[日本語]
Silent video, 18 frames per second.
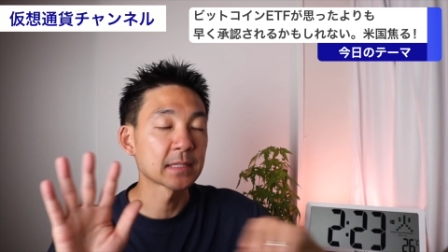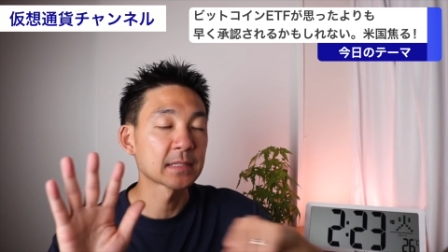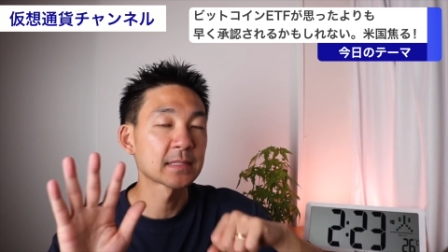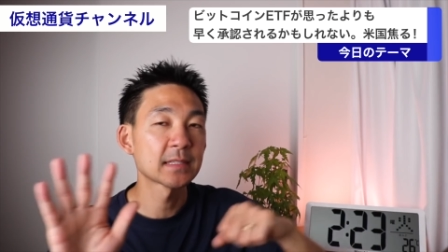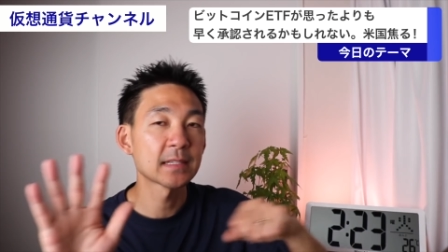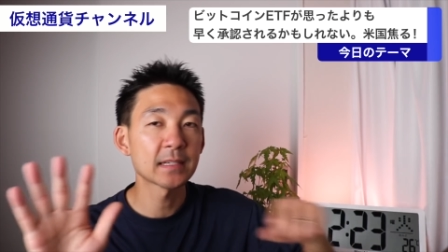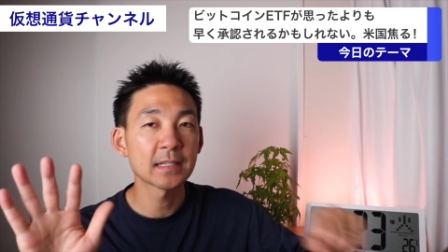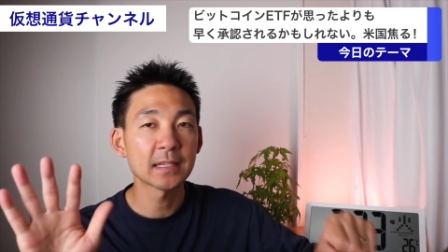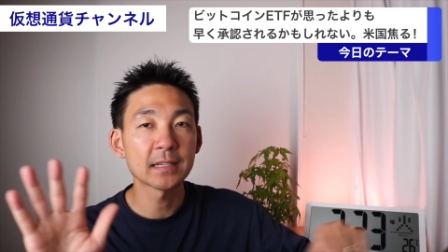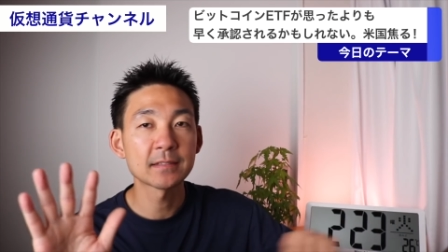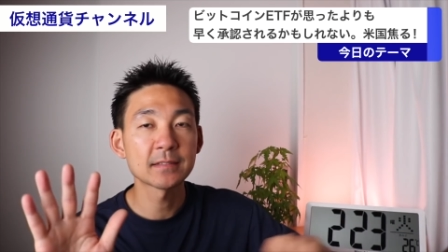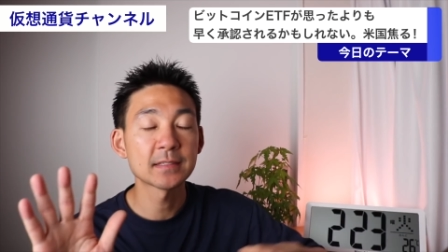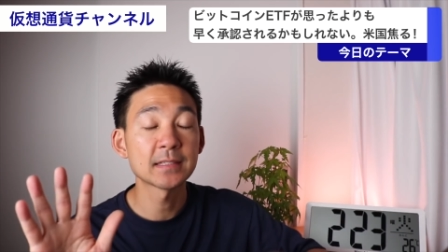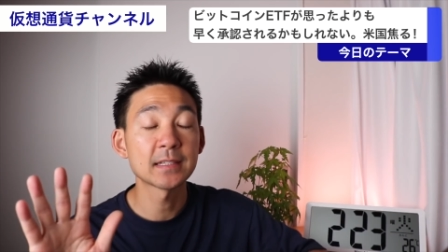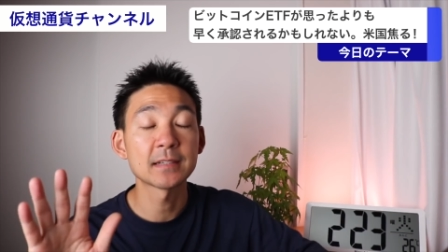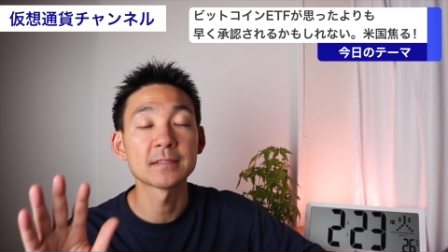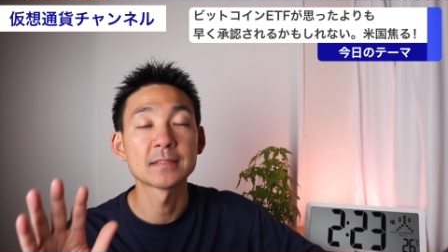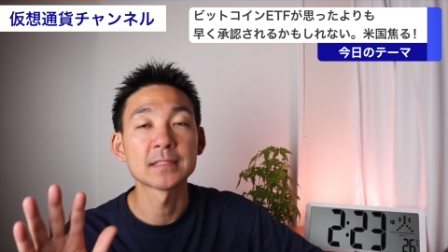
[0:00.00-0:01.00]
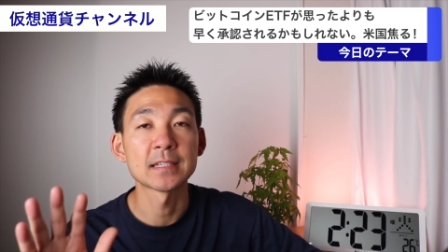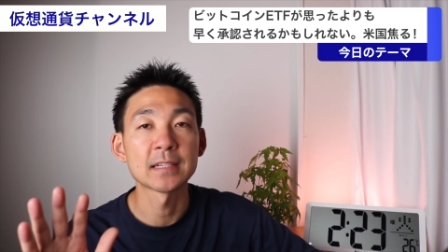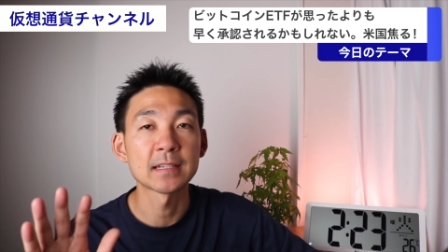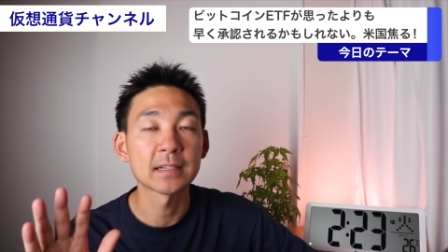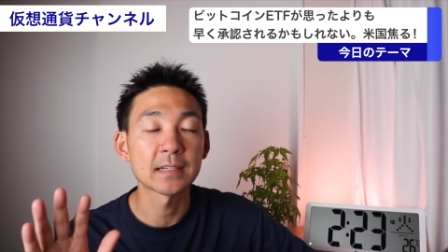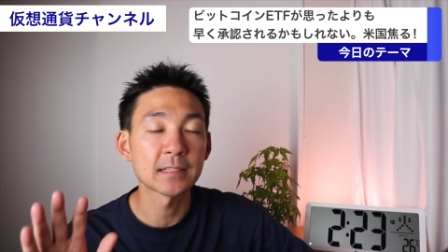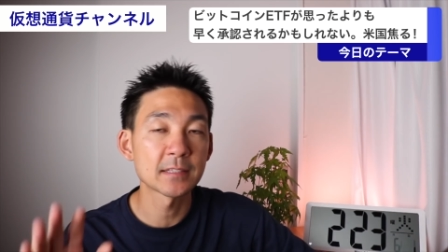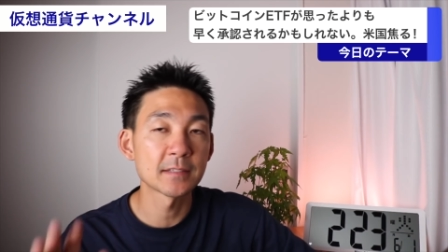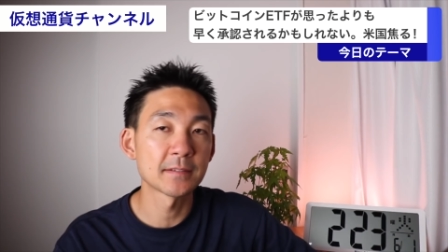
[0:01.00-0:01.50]
つなぎ役になるんじゃない
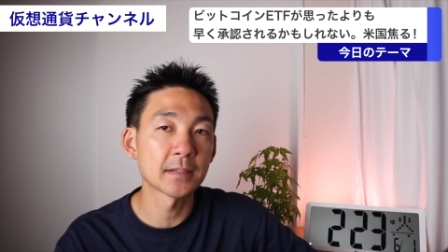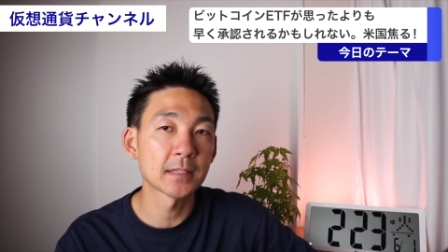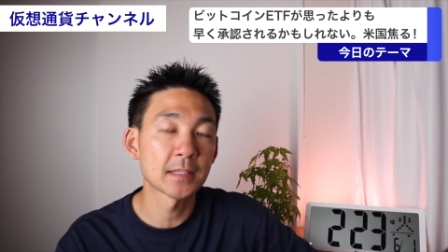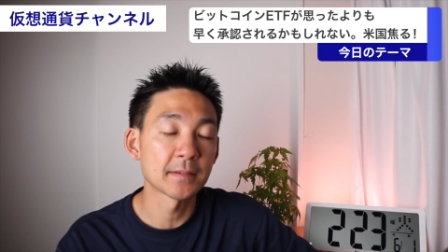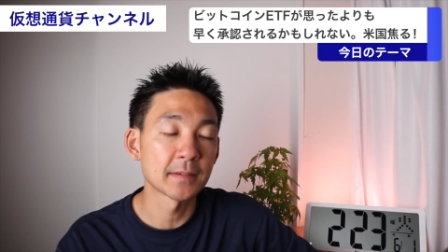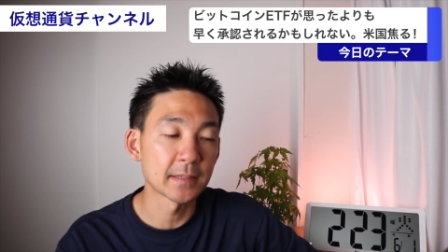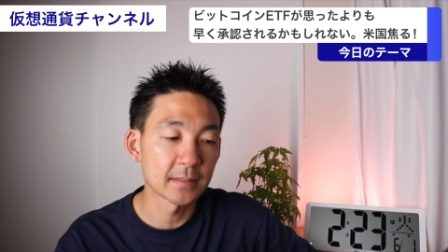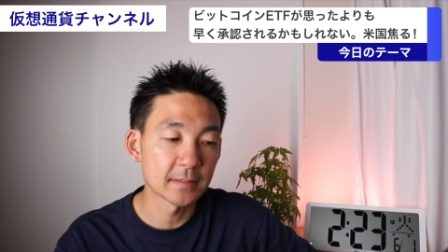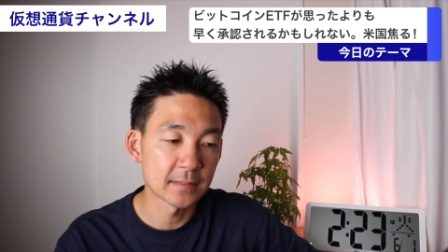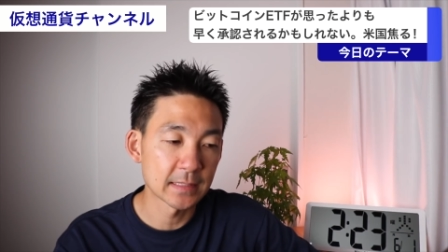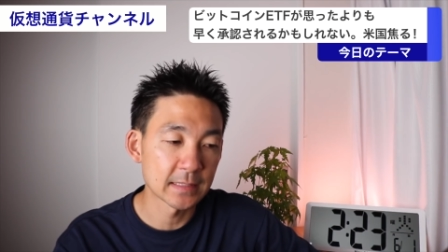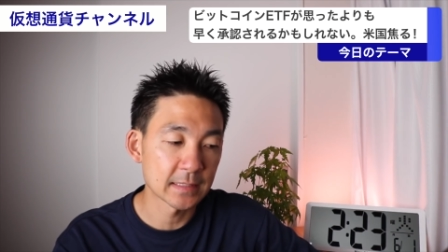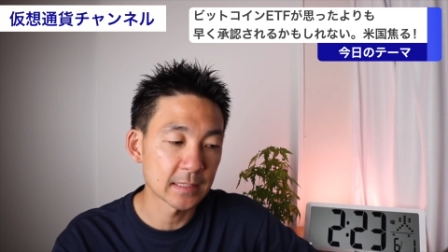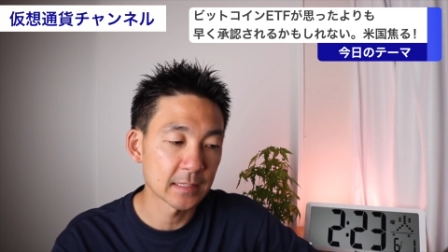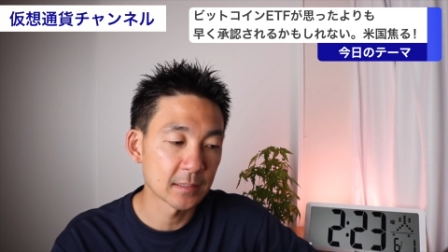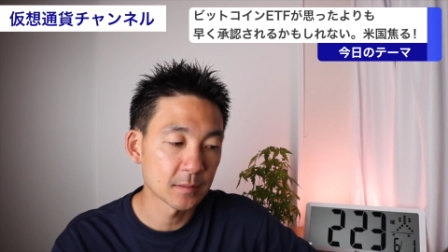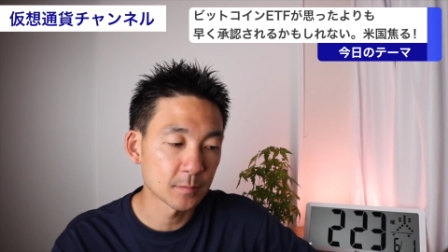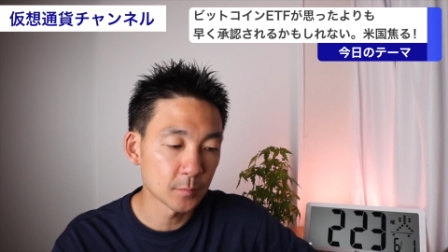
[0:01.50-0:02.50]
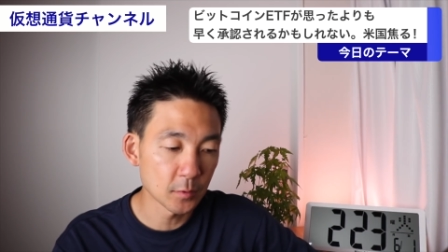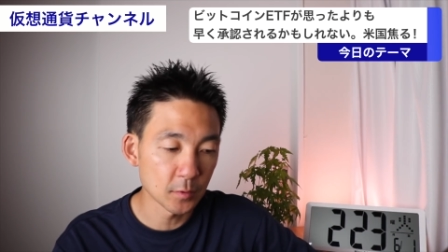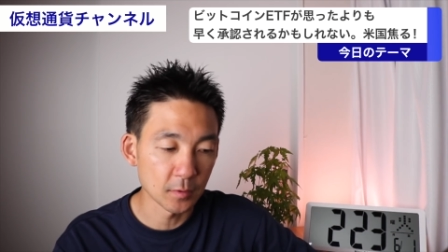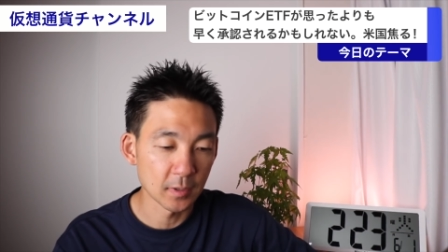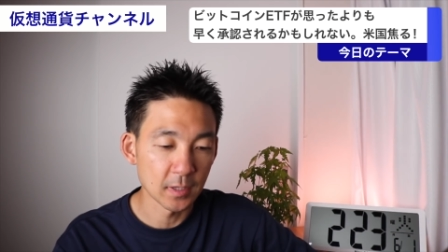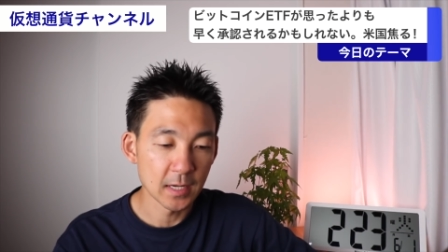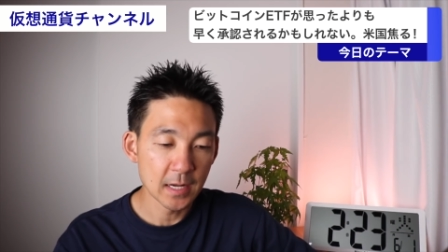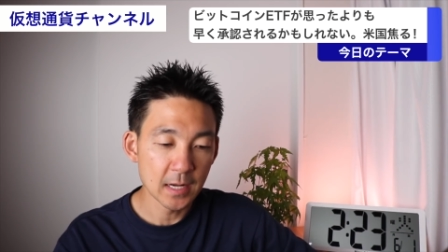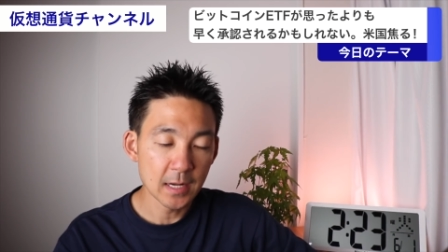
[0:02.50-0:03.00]
かって言われてはいるんですけれども、